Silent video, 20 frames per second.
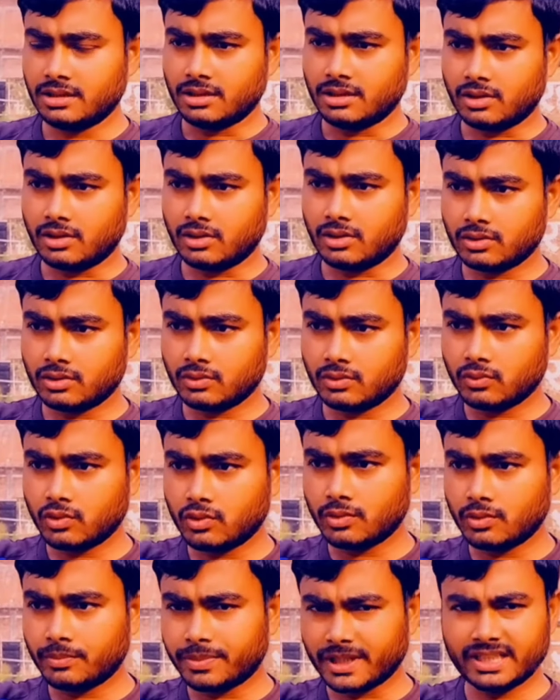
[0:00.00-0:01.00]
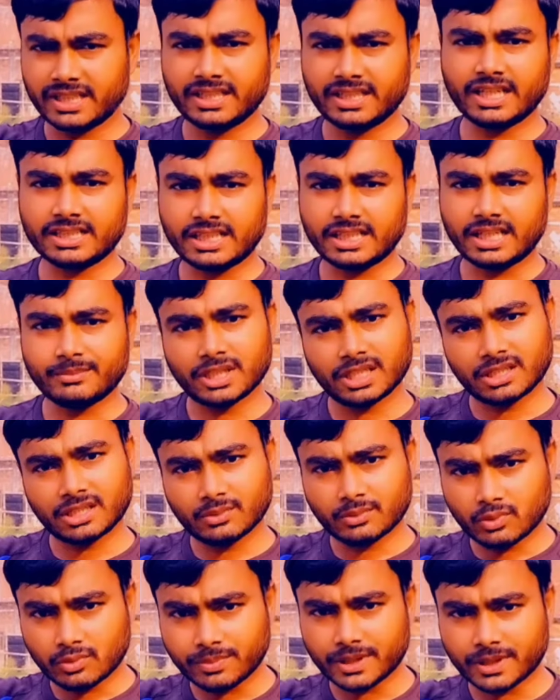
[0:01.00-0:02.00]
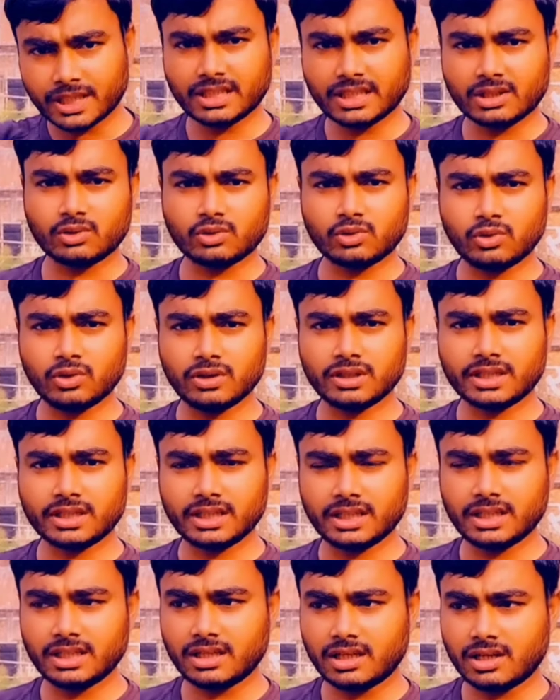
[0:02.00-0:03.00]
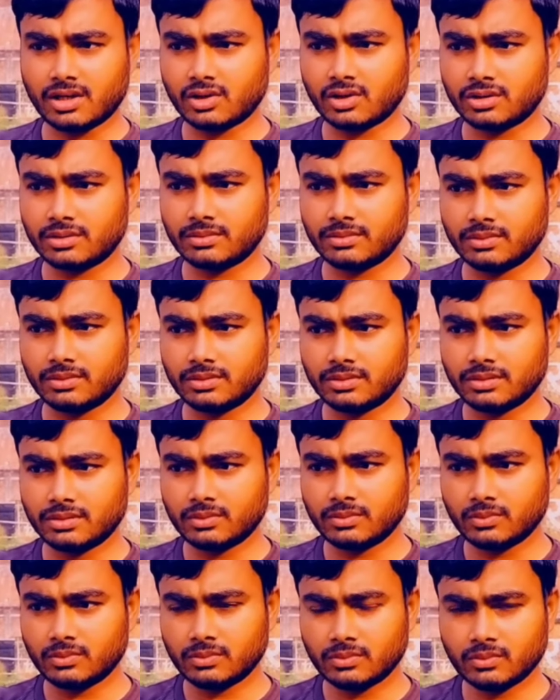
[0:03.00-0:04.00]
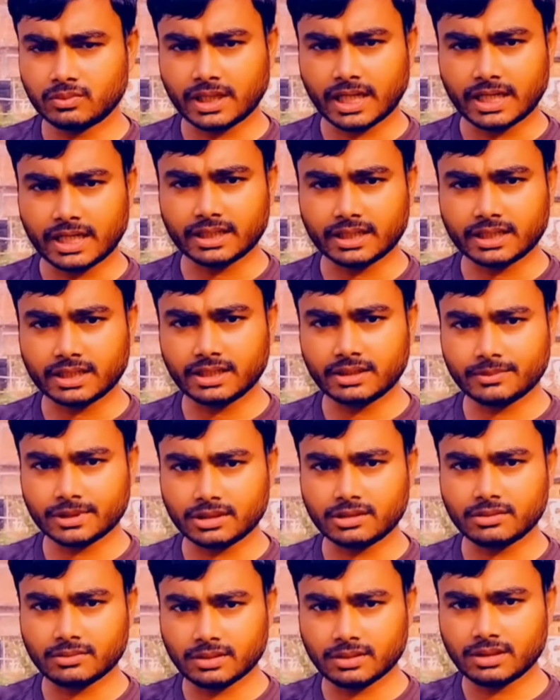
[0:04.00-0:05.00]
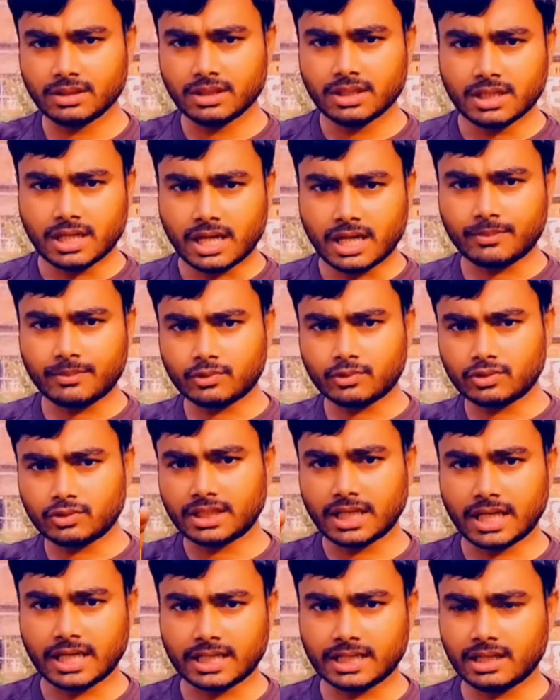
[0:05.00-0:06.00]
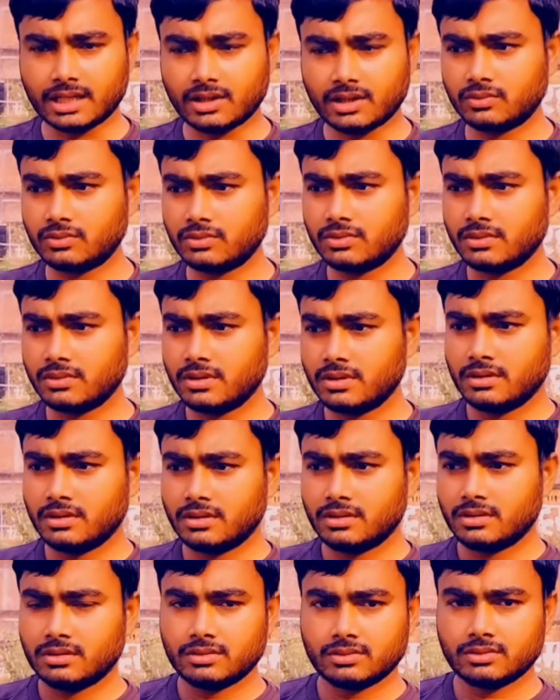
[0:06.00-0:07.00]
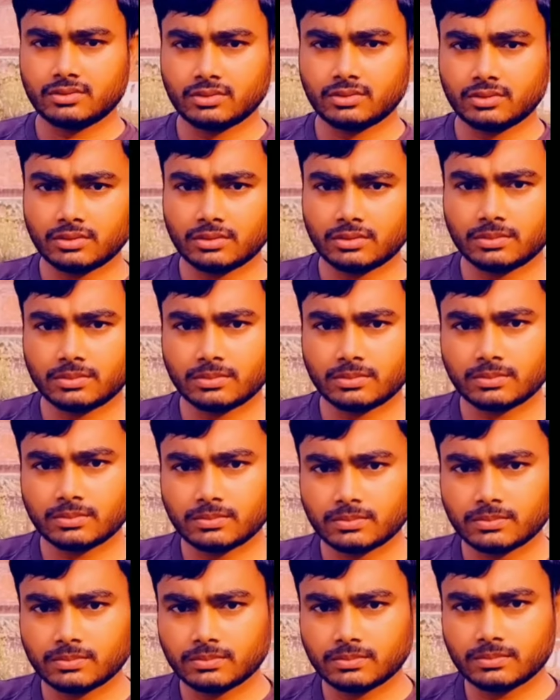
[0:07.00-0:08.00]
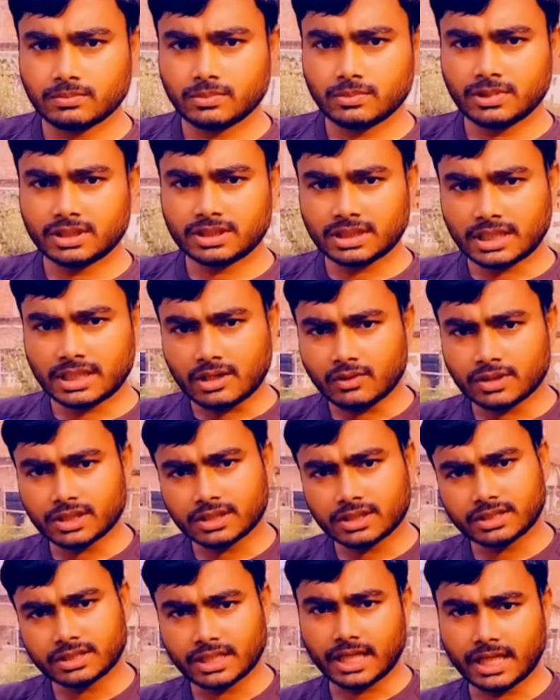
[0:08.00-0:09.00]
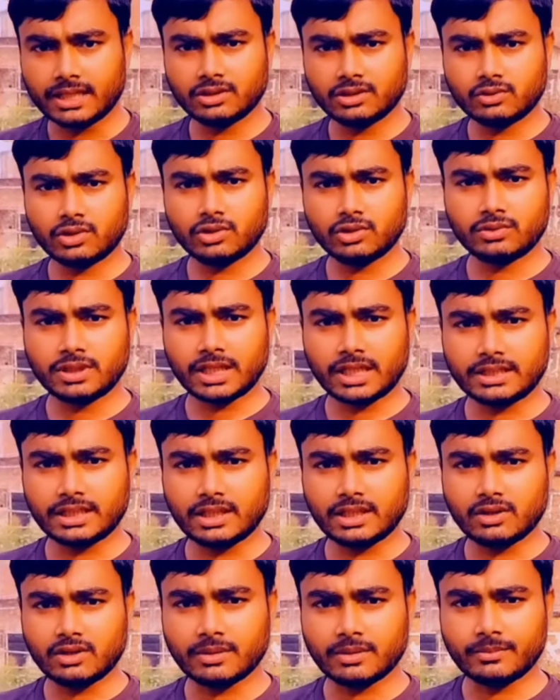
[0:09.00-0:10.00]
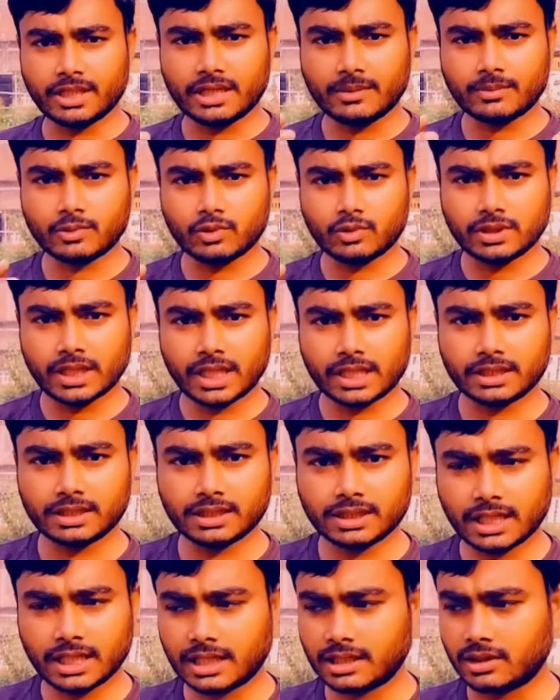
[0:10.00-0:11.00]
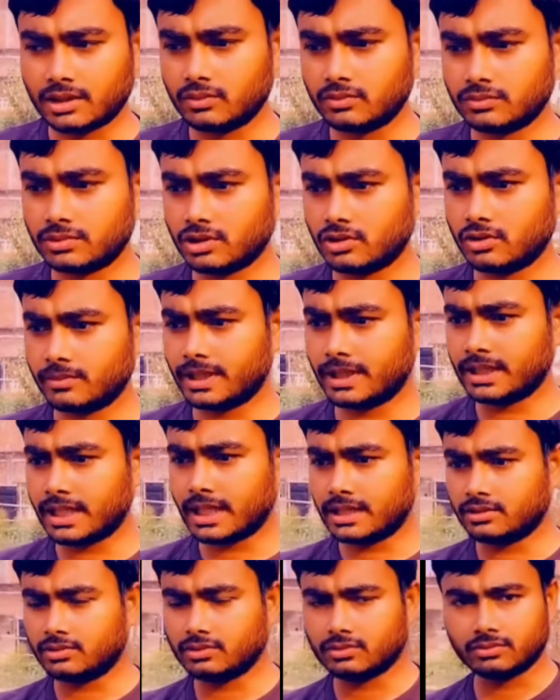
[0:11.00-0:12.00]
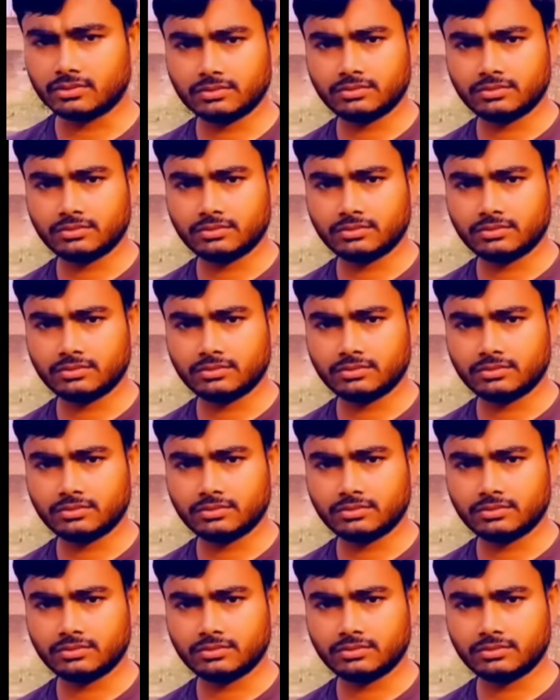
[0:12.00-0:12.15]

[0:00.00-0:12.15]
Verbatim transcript: और वो पहिया था मैंने वो पहिया को खोल के और उठाने के लिए मतलब आपको दिखा रहा हूँ तो इतना वज़न शायद ही कोई उठाता होगा मैं आपको उठा के दिखा रहा हूँ चलो भाई आने दो